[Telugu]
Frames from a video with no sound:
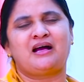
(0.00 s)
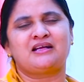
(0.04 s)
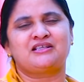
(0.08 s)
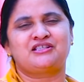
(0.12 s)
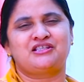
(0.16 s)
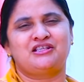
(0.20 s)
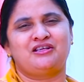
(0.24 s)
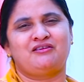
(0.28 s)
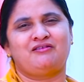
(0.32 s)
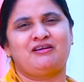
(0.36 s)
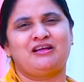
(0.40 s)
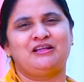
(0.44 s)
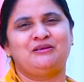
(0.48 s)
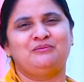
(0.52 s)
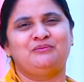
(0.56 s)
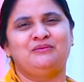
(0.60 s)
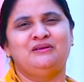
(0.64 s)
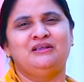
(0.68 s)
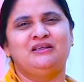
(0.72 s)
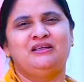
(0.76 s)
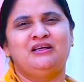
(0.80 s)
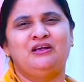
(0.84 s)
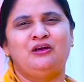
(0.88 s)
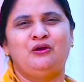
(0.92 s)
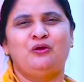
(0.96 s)
ఆశీర్వాదం
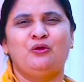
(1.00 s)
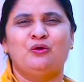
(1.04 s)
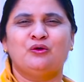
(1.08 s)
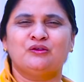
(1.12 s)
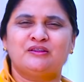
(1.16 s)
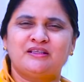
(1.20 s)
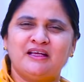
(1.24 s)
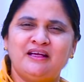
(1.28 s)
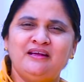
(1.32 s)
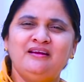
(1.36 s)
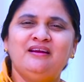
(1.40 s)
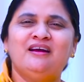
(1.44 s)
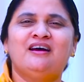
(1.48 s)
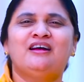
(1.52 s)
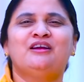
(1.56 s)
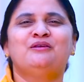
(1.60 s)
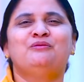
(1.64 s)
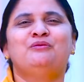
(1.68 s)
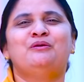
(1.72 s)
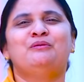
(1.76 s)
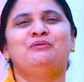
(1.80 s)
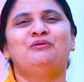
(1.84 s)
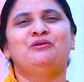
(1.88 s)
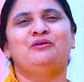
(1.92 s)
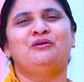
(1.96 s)
లోతైన
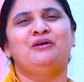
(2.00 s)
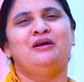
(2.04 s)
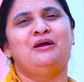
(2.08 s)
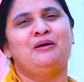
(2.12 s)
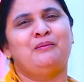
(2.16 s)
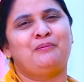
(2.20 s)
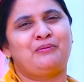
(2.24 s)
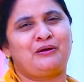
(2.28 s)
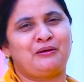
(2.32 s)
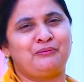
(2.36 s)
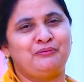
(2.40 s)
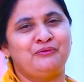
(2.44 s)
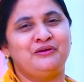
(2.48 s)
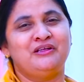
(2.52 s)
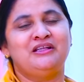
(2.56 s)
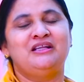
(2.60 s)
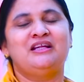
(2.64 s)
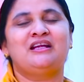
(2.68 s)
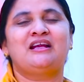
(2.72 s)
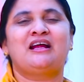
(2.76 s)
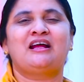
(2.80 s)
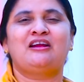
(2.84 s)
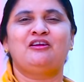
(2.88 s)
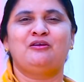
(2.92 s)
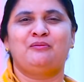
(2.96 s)
అనుభవంలో ప్రభు ఈ
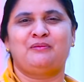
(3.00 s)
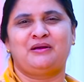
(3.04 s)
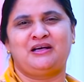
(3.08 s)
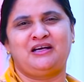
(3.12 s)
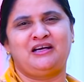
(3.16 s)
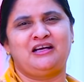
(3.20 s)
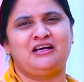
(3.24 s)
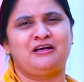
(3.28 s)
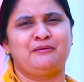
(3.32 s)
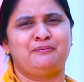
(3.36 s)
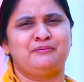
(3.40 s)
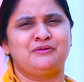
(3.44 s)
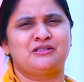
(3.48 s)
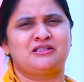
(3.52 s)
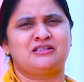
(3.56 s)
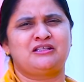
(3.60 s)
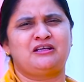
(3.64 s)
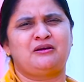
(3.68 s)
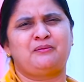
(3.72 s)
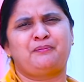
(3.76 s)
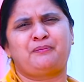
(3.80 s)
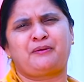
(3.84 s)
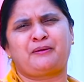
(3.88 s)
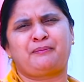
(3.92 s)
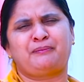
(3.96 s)
దినాల్లో మనం
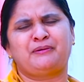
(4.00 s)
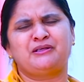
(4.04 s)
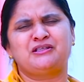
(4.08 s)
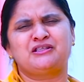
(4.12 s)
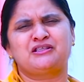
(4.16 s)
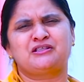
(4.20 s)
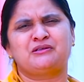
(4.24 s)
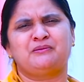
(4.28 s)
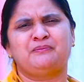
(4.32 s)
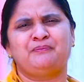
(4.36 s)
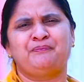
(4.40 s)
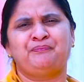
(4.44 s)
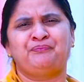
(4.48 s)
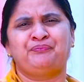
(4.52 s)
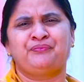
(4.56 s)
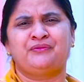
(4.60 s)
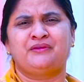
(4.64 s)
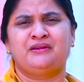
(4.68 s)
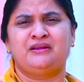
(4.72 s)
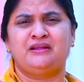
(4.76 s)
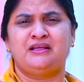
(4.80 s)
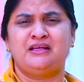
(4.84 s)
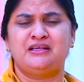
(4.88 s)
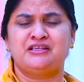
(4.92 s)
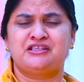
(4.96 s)
నడిపిస్తాడు ప్రపంచం
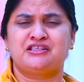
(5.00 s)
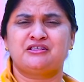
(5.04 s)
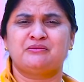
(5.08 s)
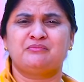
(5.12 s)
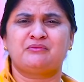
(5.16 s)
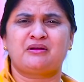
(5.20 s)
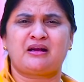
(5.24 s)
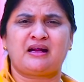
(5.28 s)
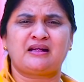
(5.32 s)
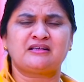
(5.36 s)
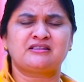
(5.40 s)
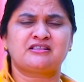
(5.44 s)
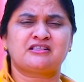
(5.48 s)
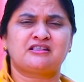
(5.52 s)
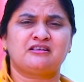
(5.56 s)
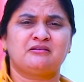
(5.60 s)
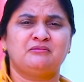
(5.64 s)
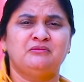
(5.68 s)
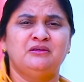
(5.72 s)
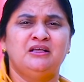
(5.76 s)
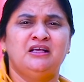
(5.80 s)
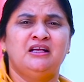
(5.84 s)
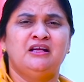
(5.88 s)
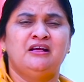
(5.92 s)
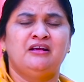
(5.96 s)
దేశం
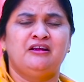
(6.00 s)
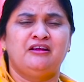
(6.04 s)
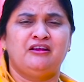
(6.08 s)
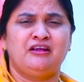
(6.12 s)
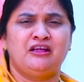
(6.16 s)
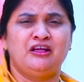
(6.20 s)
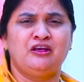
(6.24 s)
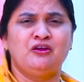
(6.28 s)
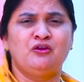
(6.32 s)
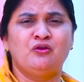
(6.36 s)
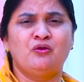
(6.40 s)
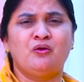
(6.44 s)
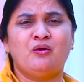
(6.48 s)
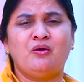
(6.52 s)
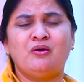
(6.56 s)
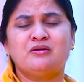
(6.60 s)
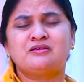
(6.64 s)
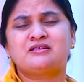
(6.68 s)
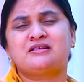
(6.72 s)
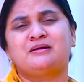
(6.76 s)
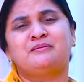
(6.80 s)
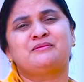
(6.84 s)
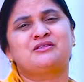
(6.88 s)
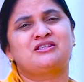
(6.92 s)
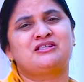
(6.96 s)
రాష్ట్రం ఎన్నో
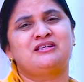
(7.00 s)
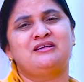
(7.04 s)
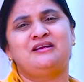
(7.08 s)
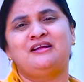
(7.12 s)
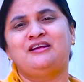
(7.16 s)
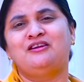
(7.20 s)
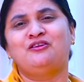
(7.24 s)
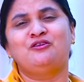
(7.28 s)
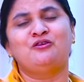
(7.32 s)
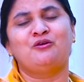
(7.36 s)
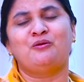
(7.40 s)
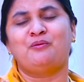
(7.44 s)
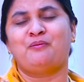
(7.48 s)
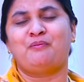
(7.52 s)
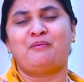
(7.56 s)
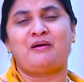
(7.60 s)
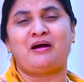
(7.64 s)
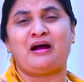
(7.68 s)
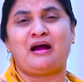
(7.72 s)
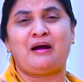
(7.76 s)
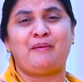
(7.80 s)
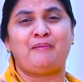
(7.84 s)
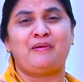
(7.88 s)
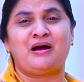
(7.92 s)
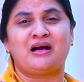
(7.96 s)
సమస్యలు ఎన్నో
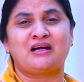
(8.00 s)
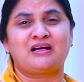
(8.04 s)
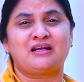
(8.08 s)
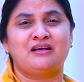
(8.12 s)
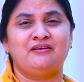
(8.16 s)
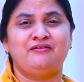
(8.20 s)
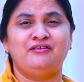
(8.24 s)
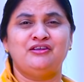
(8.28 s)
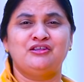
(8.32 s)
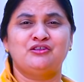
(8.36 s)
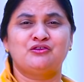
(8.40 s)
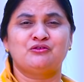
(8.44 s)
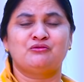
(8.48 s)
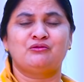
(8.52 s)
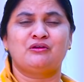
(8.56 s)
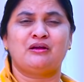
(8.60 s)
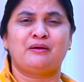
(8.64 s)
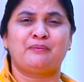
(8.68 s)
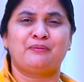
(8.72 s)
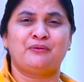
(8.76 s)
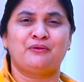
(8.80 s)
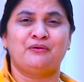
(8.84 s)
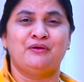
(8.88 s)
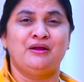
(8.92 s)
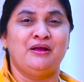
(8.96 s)
ఆ మాటలు వింటూ
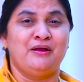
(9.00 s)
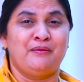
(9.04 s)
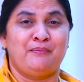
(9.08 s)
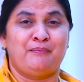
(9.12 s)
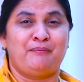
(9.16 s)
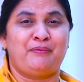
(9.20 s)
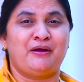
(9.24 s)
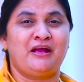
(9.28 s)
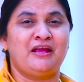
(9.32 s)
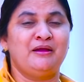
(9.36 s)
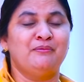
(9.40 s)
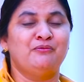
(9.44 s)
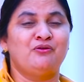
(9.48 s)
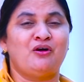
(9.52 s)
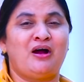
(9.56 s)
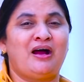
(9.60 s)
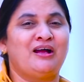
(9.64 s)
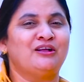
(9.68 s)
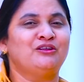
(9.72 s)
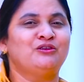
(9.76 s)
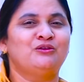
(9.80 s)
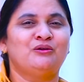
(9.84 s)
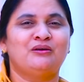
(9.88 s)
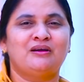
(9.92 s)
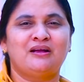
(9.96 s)
ఉన్నప్పుడు భయము
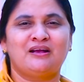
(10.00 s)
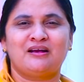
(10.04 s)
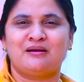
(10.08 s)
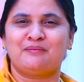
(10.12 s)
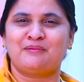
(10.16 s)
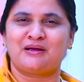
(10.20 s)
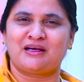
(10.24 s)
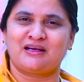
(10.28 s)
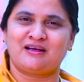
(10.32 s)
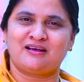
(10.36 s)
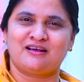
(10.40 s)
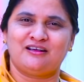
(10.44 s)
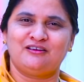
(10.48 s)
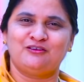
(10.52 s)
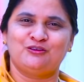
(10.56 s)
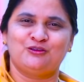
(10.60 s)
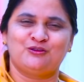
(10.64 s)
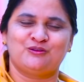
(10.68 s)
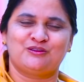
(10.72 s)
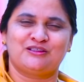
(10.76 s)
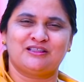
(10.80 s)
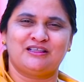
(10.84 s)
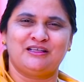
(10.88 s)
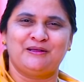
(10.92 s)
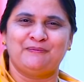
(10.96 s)
ఆందోళన మనకు
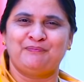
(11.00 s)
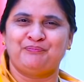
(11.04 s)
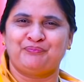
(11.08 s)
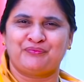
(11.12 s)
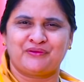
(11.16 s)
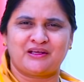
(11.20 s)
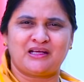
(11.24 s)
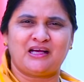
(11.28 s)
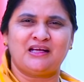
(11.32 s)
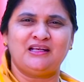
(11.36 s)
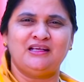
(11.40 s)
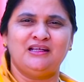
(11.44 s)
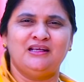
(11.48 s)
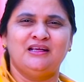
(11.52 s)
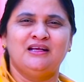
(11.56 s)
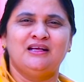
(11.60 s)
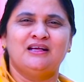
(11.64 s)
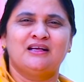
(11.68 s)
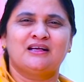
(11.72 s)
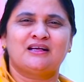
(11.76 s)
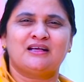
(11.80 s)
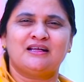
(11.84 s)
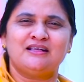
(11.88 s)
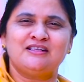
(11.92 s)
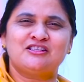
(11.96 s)
కలుగుతుంటుంది కానీ
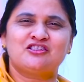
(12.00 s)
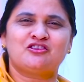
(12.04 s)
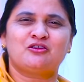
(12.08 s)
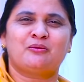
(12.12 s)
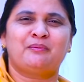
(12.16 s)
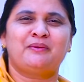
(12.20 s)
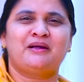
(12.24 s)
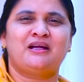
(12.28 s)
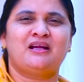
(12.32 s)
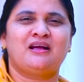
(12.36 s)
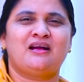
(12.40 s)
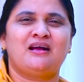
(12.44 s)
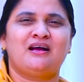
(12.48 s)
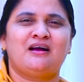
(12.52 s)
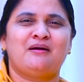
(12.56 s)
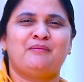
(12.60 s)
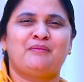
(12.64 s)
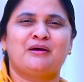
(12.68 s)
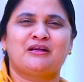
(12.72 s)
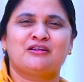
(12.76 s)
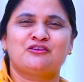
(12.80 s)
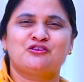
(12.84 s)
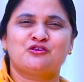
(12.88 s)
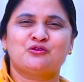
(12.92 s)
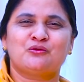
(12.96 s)
క్రైస్తవ బిడ్డగా
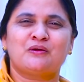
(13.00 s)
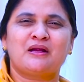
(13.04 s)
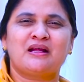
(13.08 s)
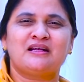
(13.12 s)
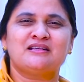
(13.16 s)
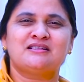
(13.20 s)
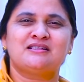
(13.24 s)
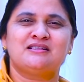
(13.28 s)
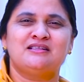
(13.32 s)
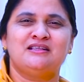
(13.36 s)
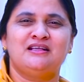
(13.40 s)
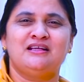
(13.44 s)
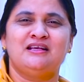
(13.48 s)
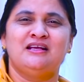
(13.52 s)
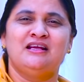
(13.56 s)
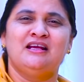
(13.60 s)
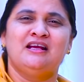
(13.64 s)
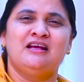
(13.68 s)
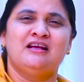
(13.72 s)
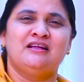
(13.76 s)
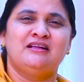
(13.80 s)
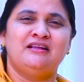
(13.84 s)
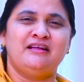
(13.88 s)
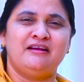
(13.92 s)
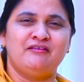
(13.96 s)
మనం చూడాల్సింది
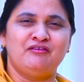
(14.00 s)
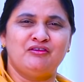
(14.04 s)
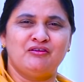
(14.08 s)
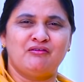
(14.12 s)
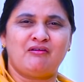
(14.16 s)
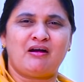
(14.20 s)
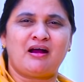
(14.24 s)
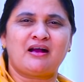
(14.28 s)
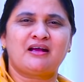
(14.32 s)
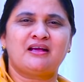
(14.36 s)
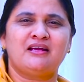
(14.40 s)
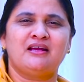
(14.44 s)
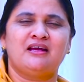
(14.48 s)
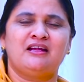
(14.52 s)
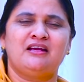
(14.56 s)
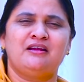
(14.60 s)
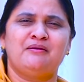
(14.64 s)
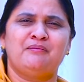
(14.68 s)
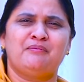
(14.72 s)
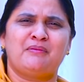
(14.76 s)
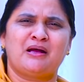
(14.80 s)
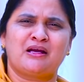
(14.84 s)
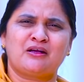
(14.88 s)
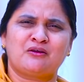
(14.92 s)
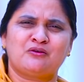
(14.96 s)
దేవుని
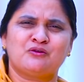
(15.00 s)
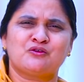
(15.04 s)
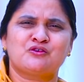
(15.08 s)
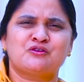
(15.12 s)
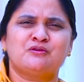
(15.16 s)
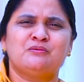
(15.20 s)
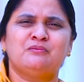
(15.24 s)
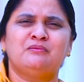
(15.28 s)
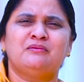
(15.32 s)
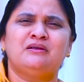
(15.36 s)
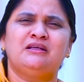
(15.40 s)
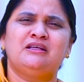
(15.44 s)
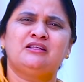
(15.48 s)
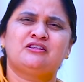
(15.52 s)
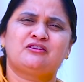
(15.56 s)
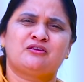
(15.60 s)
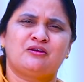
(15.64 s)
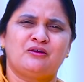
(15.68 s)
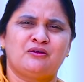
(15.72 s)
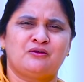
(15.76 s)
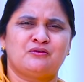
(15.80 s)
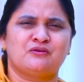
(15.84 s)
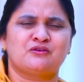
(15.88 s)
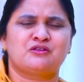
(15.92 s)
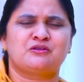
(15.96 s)
వాక్యాన్ని మన కోసం
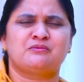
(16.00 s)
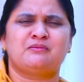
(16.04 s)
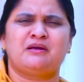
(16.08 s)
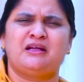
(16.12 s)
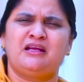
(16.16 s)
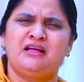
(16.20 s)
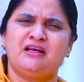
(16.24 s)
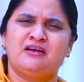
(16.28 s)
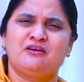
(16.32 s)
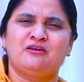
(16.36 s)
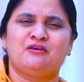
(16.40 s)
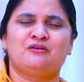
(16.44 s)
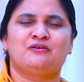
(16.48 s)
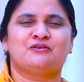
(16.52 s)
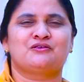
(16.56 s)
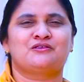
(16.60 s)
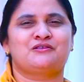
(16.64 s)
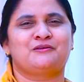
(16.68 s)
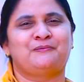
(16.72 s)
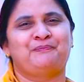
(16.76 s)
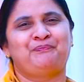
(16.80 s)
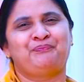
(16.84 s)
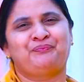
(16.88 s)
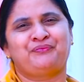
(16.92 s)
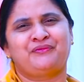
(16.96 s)
ఇతరుల కోసం అనేకుల
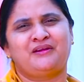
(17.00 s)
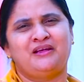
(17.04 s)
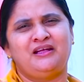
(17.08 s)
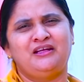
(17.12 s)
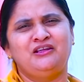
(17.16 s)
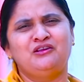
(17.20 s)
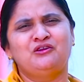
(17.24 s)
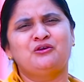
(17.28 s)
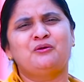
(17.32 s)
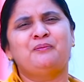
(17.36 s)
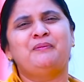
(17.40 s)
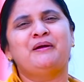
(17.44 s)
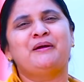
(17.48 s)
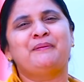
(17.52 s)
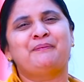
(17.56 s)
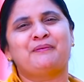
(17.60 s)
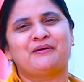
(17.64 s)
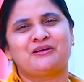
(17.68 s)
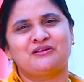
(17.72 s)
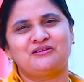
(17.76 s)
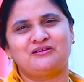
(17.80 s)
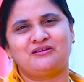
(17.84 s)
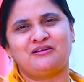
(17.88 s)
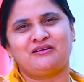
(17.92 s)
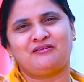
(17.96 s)
కోసం ఎందుకు
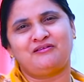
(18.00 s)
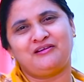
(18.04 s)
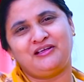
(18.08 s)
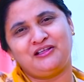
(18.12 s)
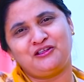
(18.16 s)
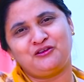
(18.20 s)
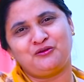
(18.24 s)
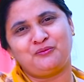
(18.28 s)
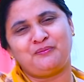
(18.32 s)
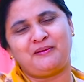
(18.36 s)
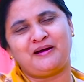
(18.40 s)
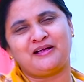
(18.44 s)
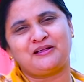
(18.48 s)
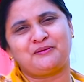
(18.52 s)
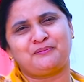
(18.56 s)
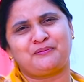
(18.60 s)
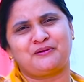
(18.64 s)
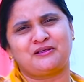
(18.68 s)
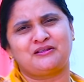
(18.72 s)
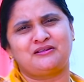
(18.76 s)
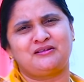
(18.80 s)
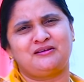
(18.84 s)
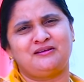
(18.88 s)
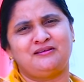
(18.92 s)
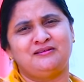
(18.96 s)
భయపడుతున్నావు ఎందుకు
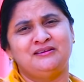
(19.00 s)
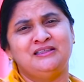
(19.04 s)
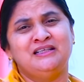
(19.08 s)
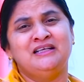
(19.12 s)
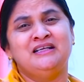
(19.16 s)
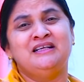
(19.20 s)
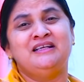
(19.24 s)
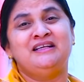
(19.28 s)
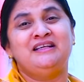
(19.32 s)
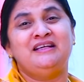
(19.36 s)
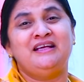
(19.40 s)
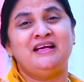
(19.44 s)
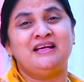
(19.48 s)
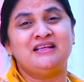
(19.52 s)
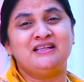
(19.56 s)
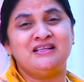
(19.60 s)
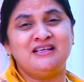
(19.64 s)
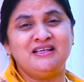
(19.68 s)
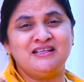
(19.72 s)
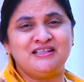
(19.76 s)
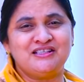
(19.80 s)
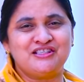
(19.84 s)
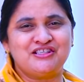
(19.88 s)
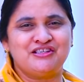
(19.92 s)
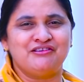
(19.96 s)
బాధపడుతున్నావు ఏది
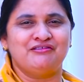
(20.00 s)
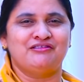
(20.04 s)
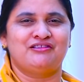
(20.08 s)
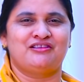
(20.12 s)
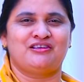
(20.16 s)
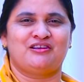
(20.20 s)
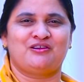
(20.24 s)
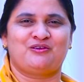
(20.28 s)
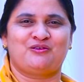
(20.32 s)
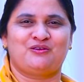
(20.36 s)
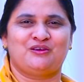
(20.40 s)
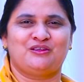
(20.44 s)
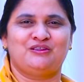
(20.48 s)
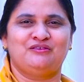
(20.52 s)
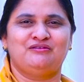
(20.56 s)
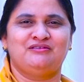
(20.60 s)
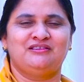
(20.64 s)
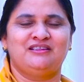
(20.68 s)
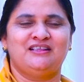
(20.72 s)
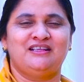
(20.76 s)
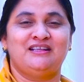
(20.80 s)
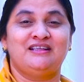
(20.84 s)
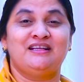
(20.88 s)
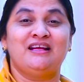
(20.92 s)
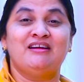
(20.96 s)
నీ జీవితంలో
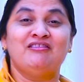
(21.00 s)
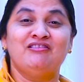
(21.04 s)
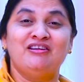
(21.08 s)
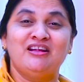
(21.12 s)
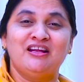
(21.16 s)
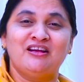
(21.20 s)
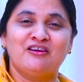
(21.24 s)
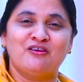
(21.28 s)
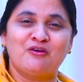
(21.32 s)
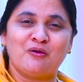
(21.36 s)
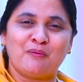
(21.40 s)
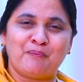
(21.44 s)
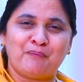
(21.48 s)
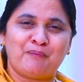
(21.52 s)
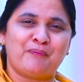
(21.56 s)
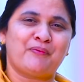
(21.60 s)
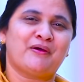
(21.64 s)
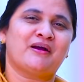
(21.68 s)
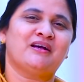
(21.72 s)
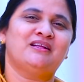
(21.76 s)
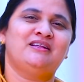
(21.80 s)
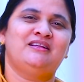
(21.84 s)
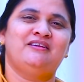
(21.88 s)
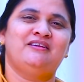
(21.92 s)
ఉంది దేవుడు నిన్ను గొప్పగా